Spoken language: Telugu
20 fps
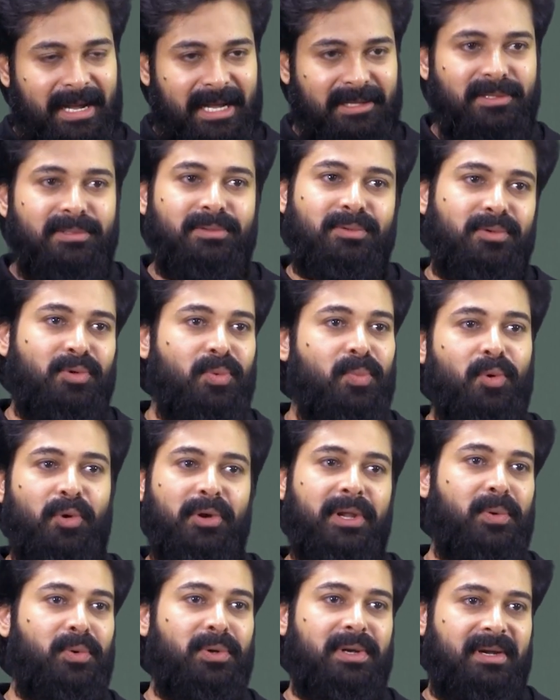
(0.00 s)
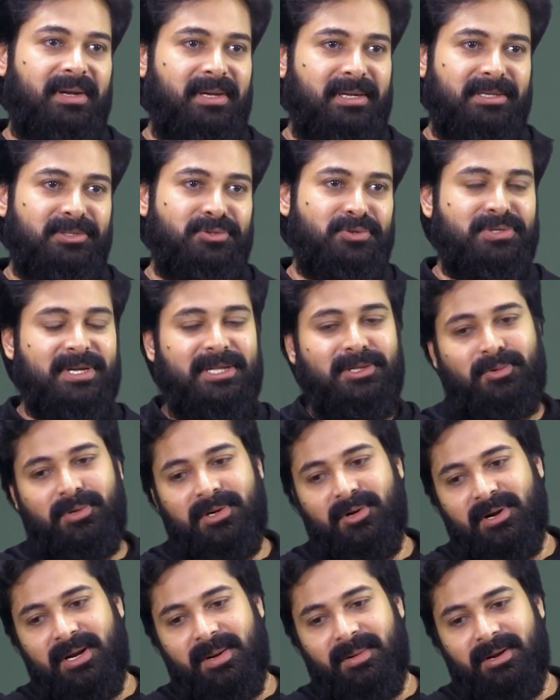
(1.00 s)
అతను రూమ్లో ఉండేవాడు అండి సుశాంత్
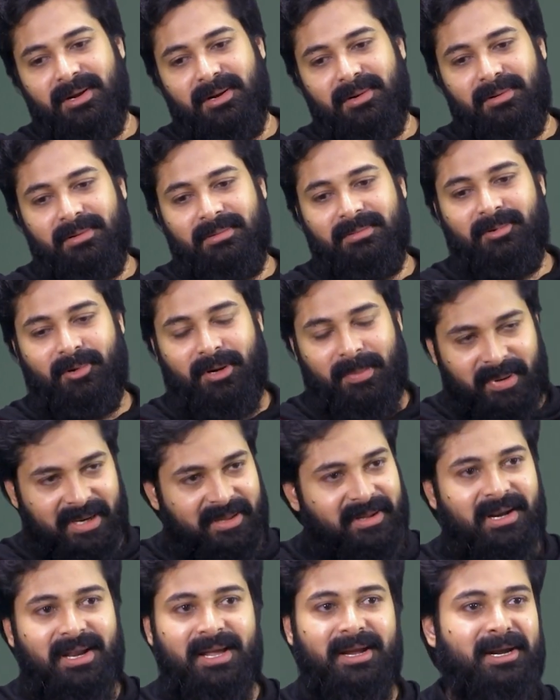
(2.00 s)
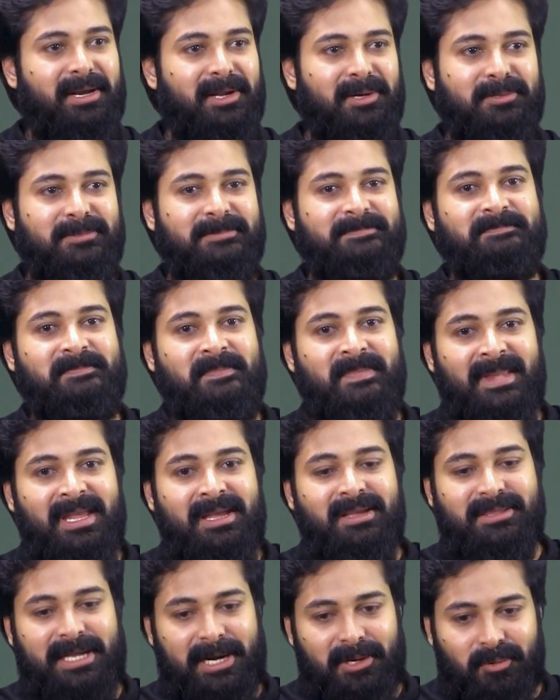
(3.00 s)
కూడా ఒక ఒక బ్రదర్ లాగే నాకు
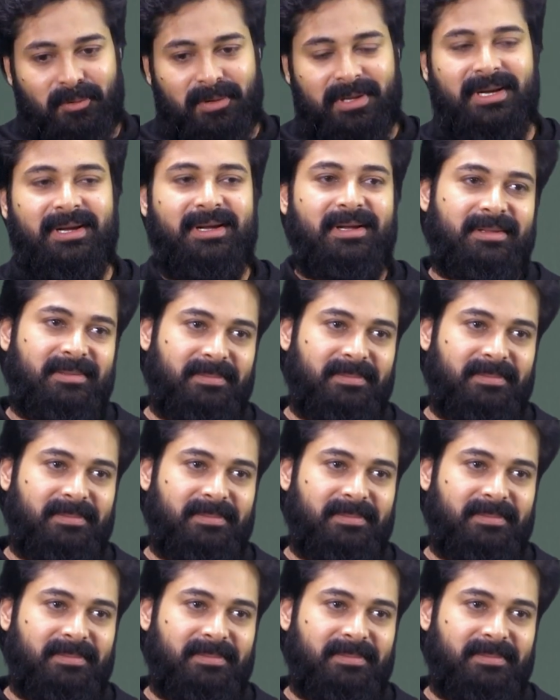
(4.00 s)
తను కూడా